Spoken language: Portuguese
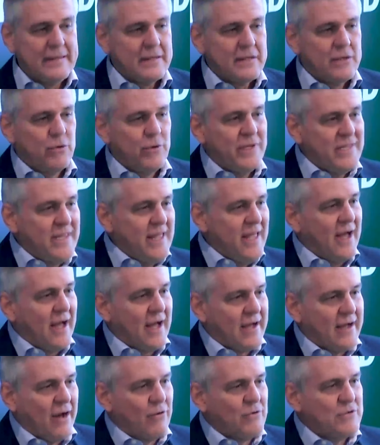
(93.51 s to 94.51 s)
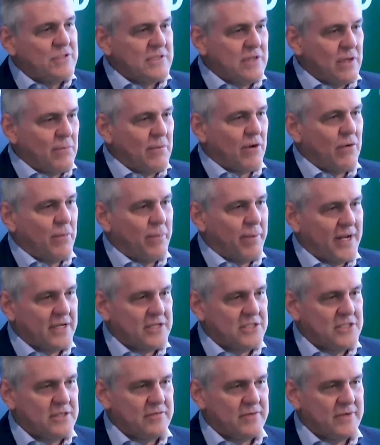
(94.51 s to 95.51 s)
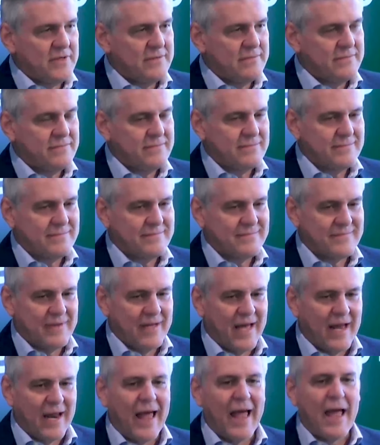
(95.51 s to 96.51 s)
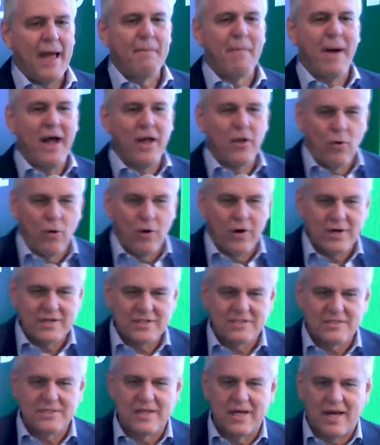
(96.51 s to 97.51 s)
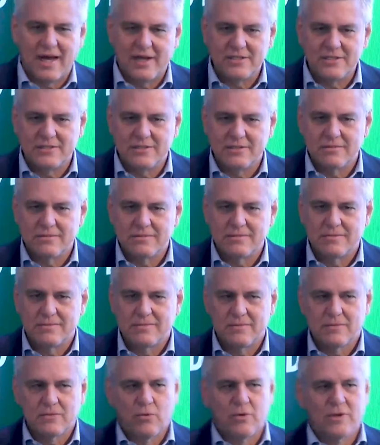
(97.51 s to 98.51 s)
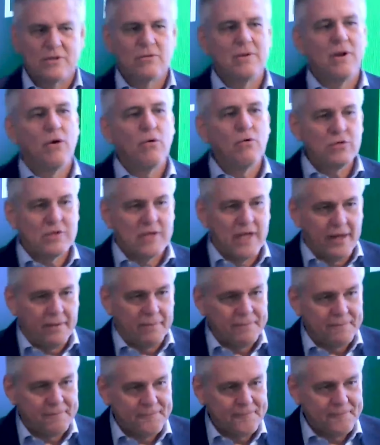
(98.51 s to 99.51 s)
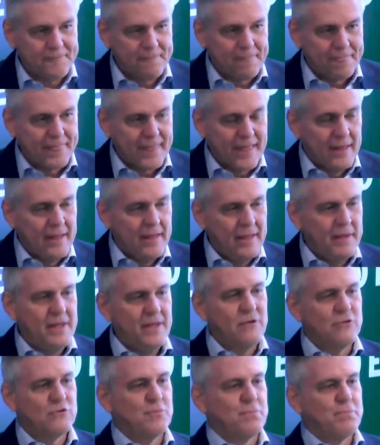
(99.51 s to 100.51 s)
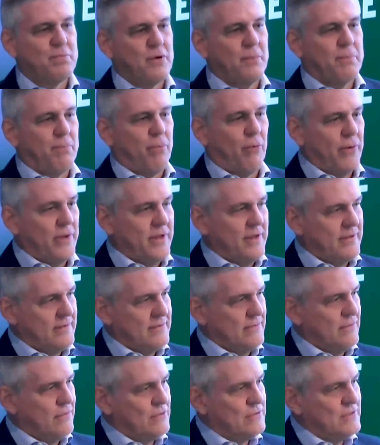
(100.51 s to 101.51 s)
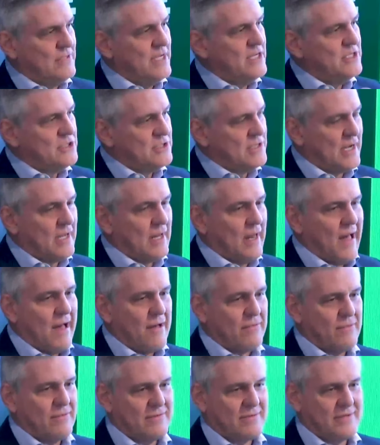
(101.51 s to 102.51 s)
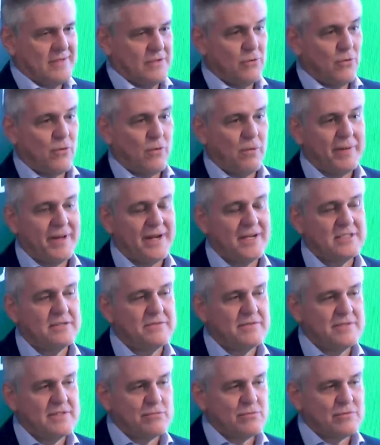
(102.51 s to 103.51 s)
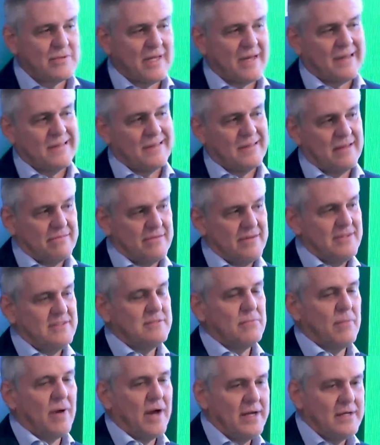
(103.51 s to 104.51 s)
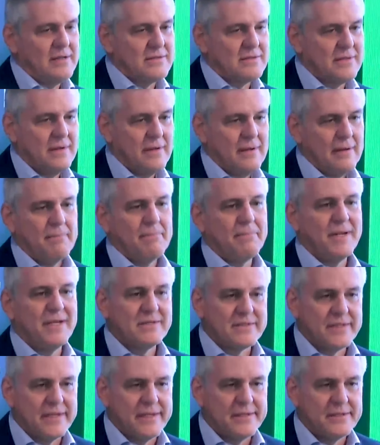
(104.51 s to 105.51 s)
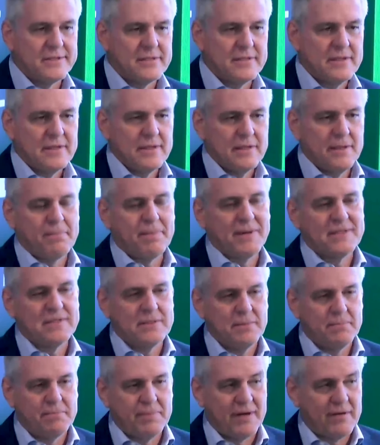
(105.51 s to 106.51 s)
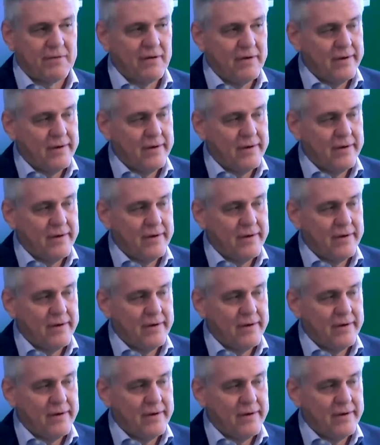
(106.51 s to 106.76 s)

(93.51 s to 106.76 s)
que o IDH, onde tem uma cooperativa, ela é maior na cidade quando não o tem. E isso propõe, ou deixa claro, que o cooperativismo está cada vez mais presente e participando.